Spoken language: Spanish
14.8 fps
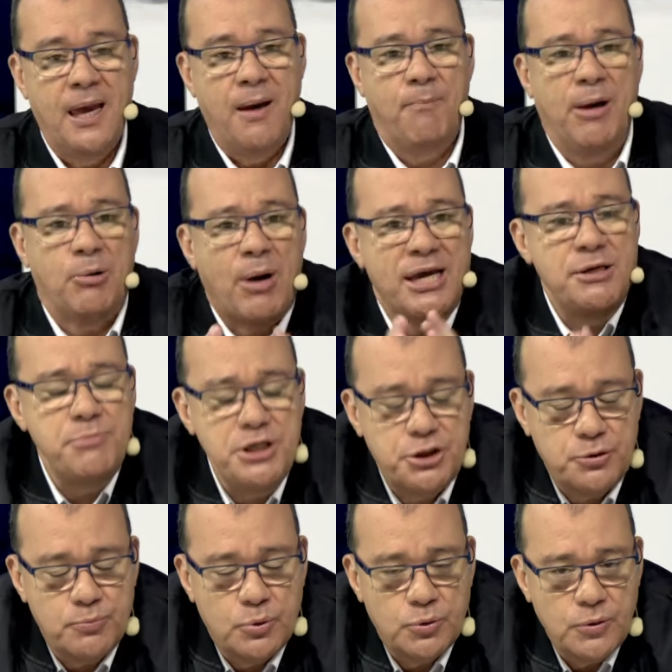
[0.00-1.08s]
Pero ahí
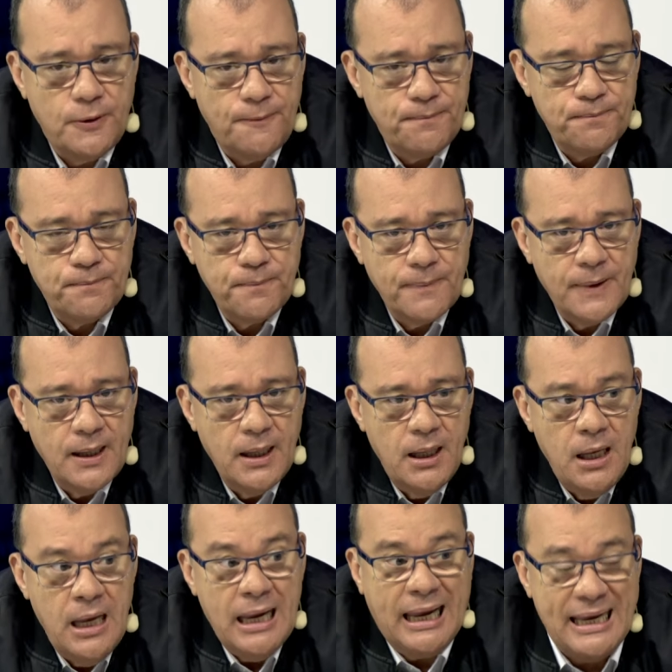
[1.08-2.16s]
mismo,
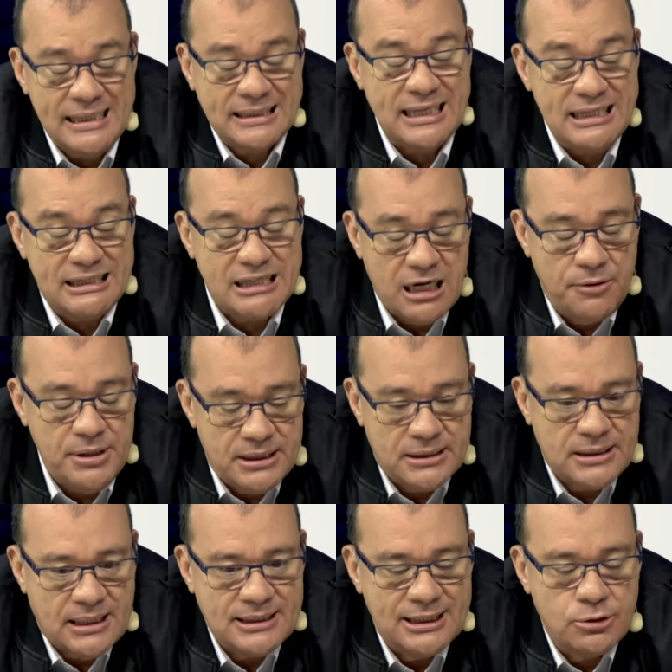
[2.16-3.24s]
esta
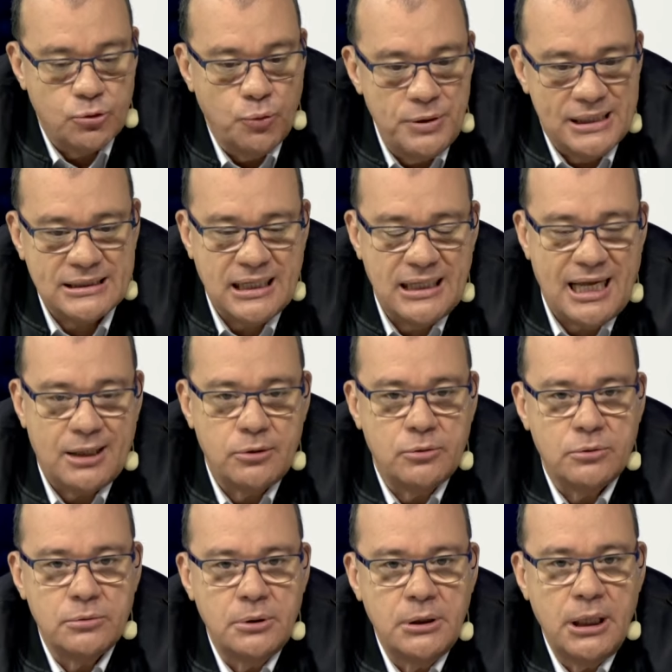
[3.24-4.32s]
entrevista se estuviese dando
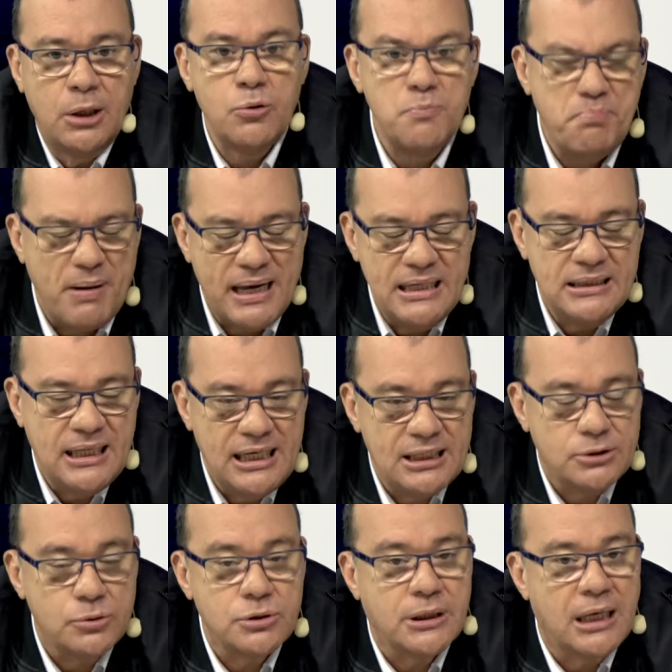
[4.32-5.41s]
en un país de
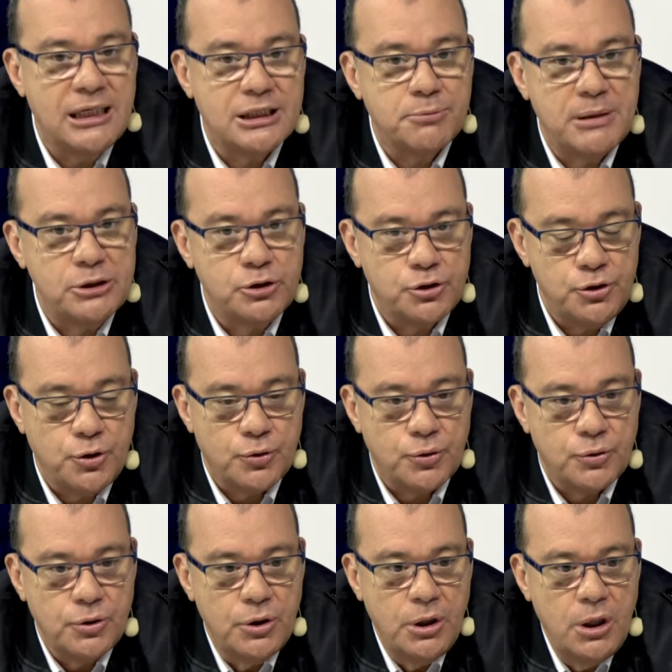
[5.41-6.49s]
esos que les menciono,
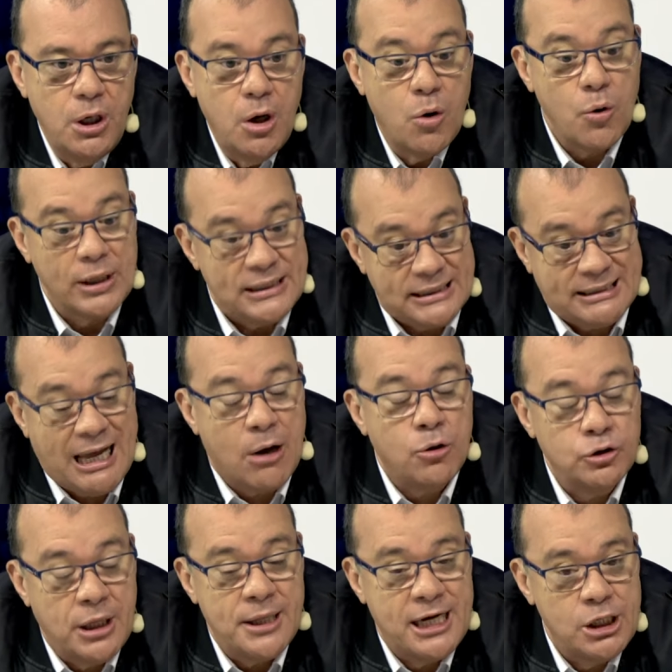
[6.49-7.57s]
con estados
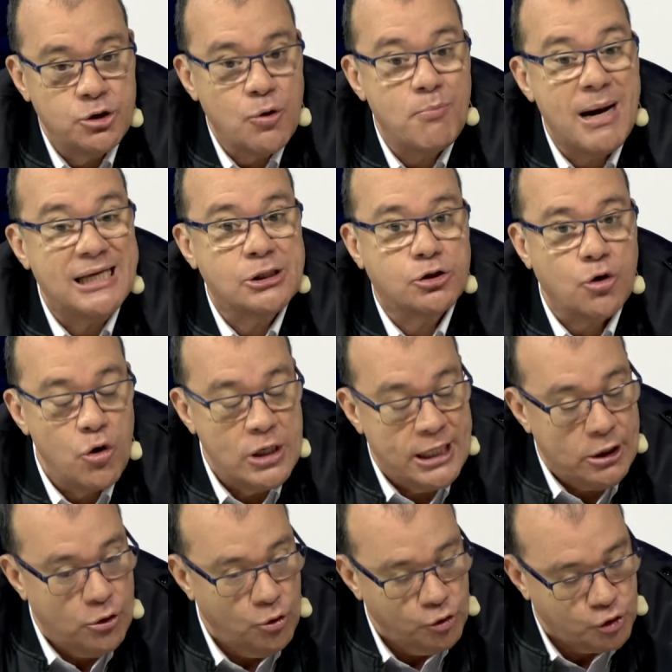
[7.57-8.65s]
de derecho más
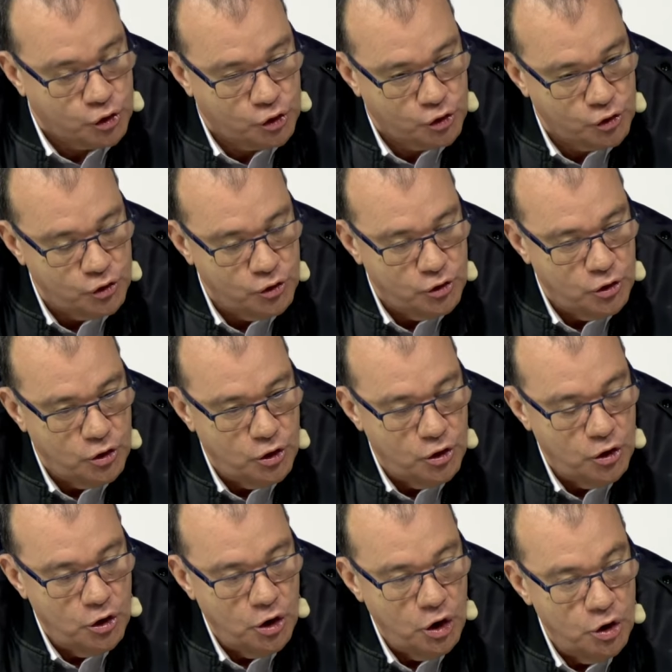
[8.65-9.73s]
sólidos,
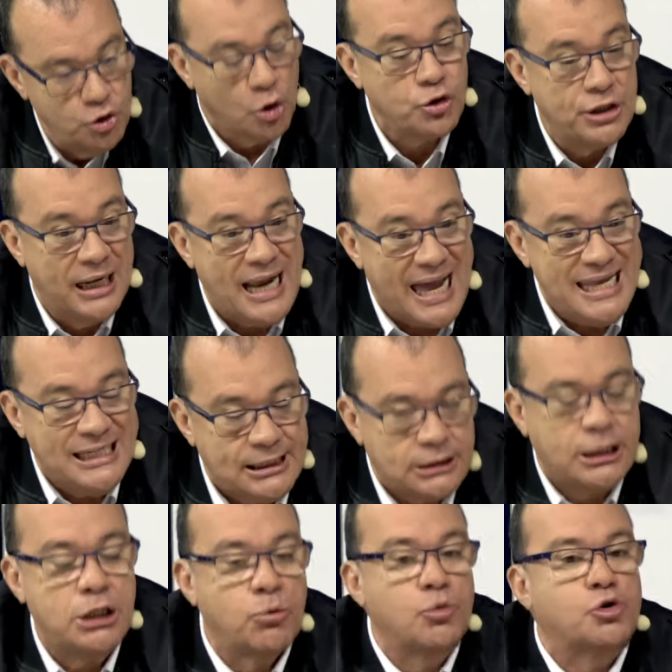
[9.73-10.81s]
donde la
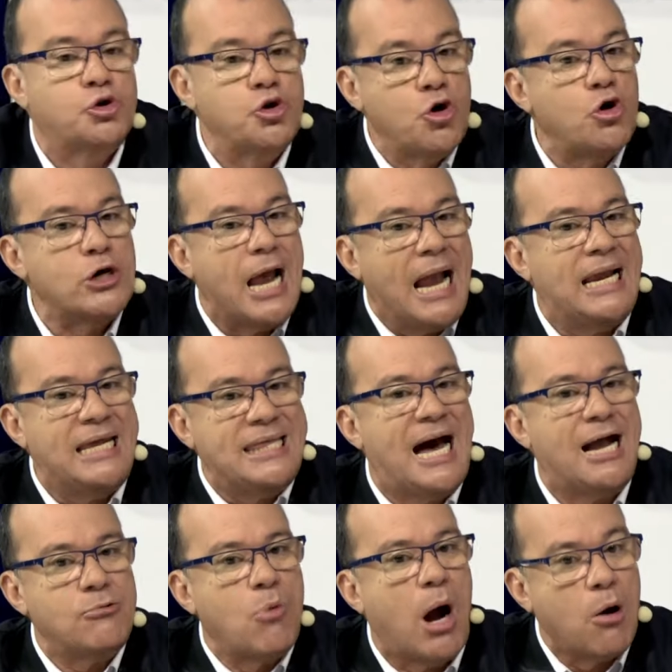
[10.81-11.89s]

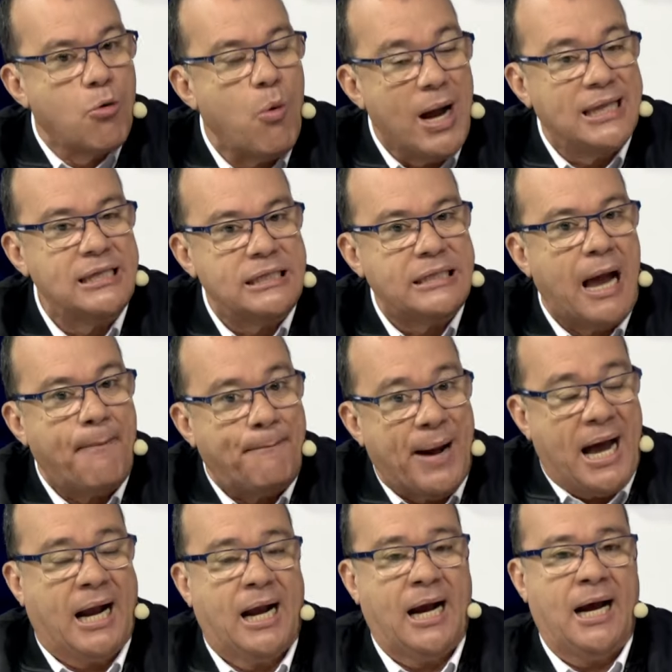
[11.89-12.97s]
institucionalidad no aguanta
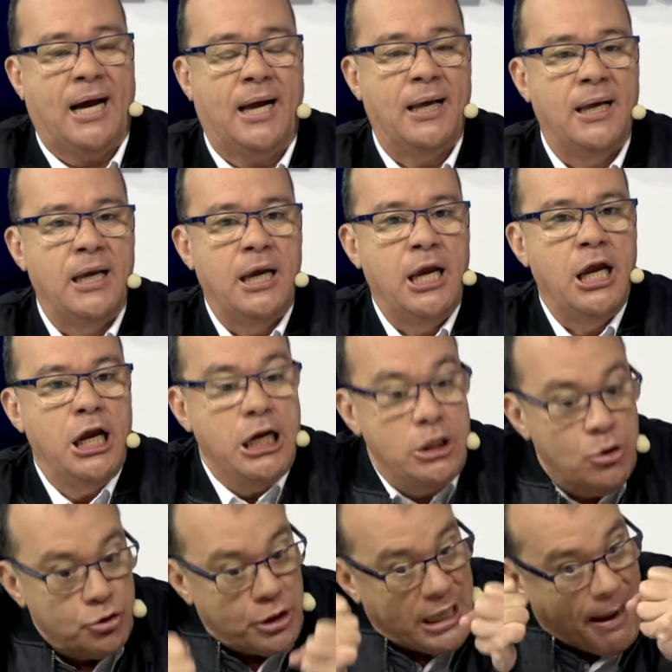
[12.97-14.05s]
paja y
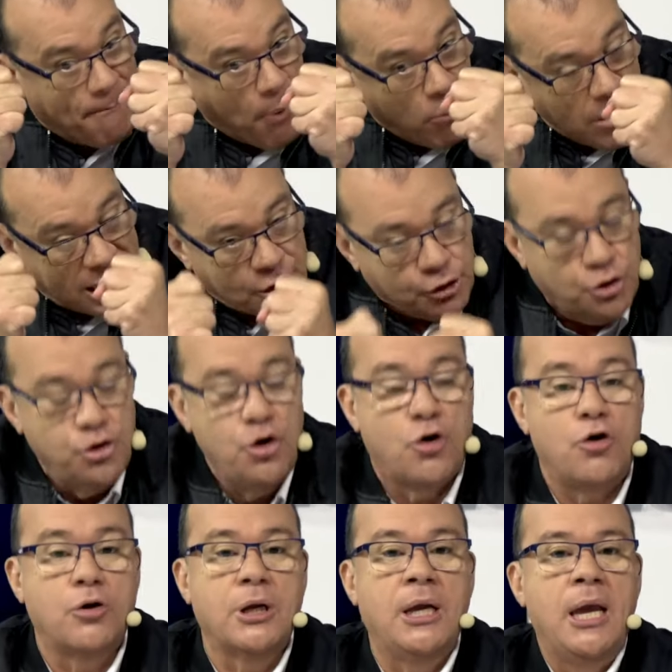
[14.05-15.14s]
donde la
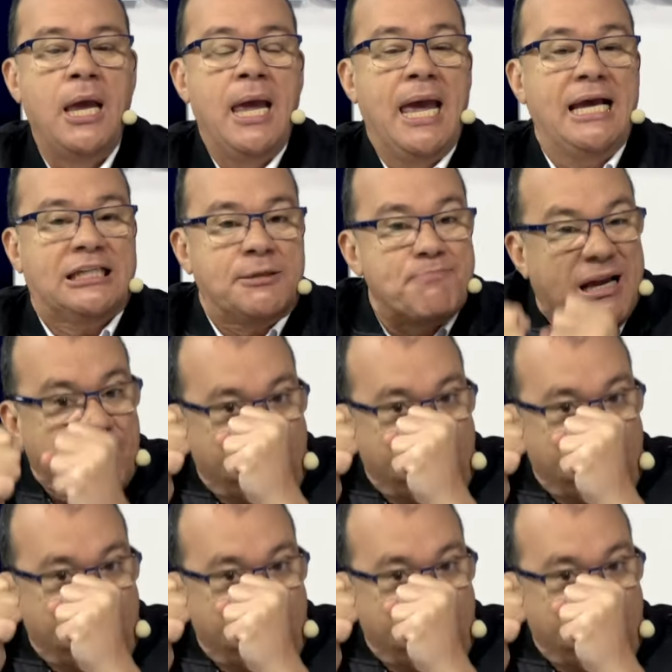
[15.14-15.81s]
población es más